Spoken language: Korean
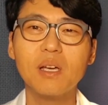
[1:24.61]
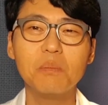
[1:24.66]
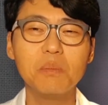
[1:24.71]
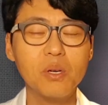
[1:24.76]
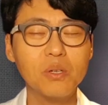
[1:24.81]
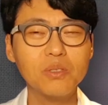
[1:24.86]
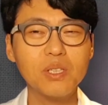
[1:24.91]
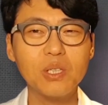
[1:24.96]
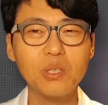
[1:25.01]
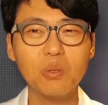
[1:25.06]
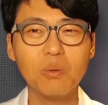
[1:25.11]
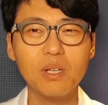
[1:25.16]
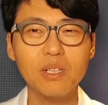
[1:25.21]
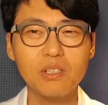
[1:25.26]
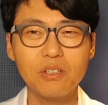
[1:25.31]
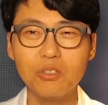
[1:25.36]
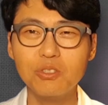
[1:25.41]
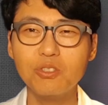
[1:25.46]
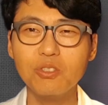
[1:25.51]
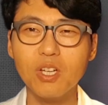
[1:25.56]
평생 동안
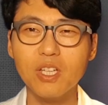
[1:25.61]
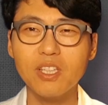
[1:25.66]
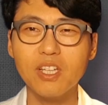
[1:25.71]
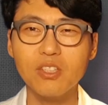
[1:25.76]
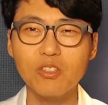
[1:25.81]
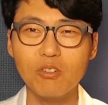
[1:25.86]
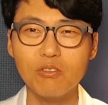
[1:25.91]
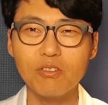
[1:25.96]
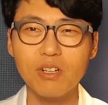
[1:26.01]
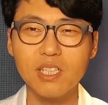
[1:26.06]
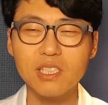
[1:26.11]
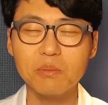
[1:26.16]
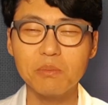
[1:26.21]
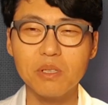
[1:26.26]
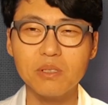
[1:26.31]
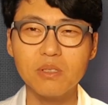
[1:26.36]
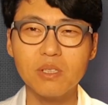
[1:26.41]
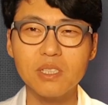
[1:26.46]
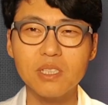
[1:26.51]
근육에 대한 연구를 하시면서